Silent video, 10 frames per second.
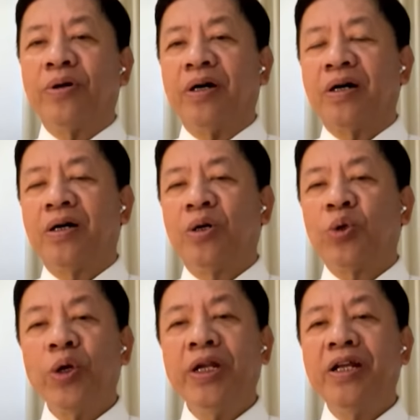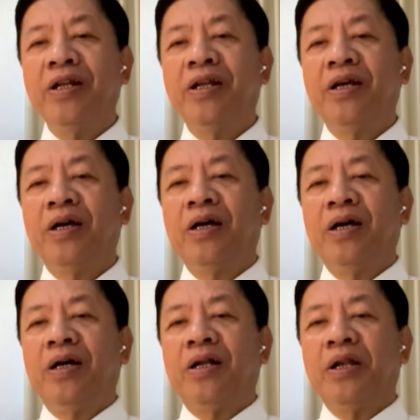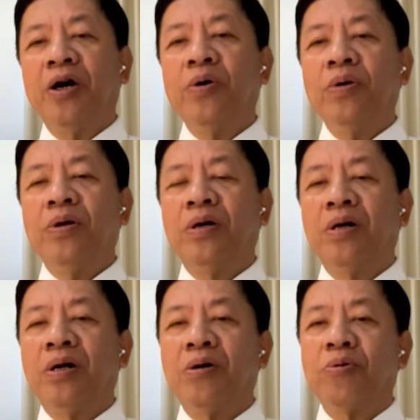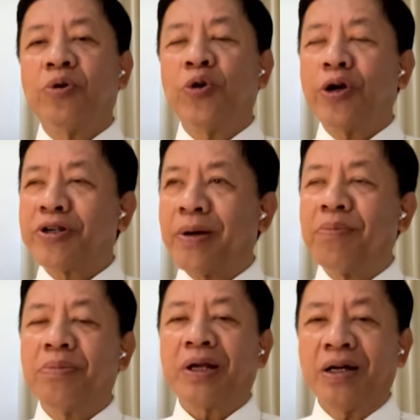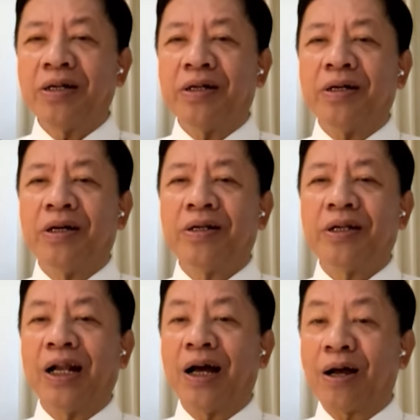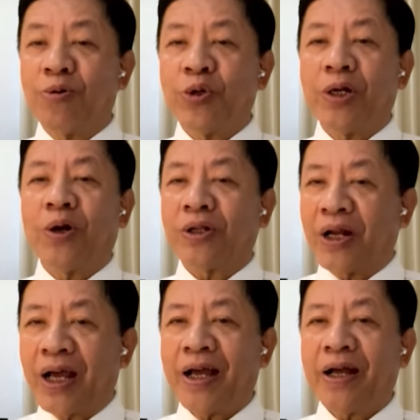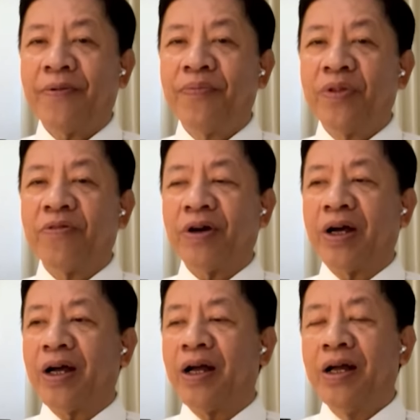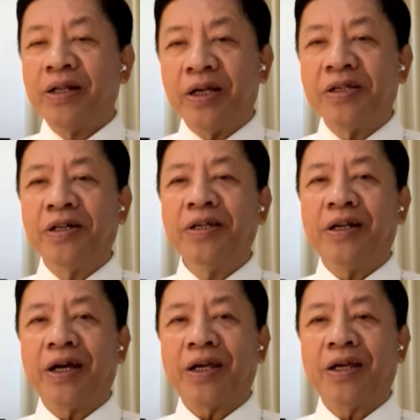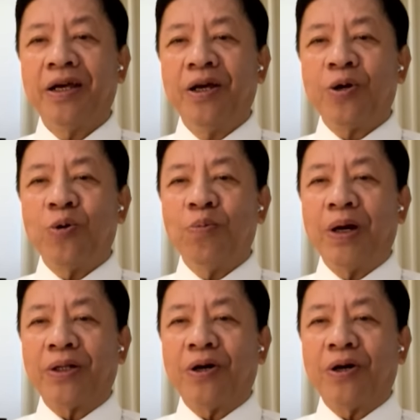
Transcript: độ được tuy nhiên nếu ông Donald Trump thắng cử thì là câu chuyện hoàn toàn khác và thế giới hiện nay cũng